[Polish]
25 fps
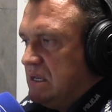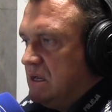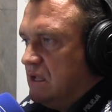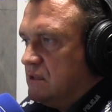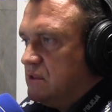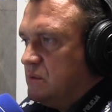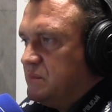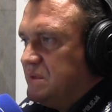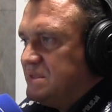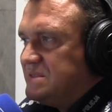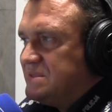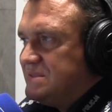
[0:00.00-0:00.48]

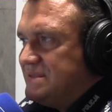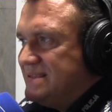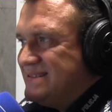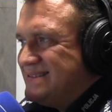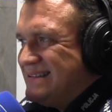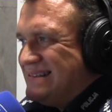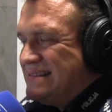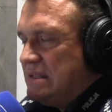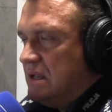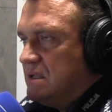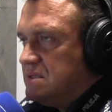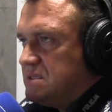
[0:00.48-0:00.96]
Natomiast
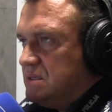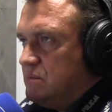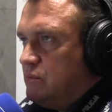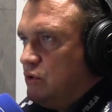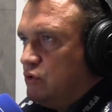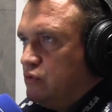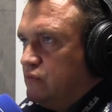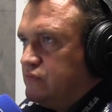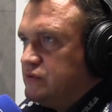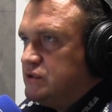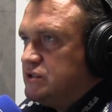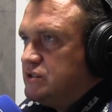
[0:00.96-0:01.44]
niestety dla
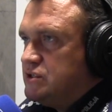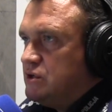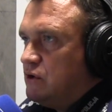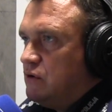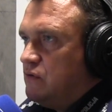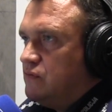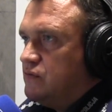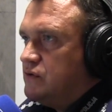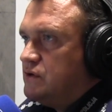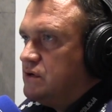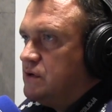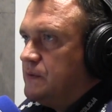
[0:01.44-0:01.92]
samochodów
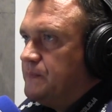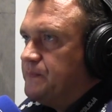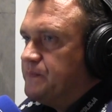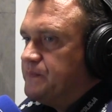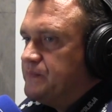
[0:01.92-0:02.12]
ciężarowych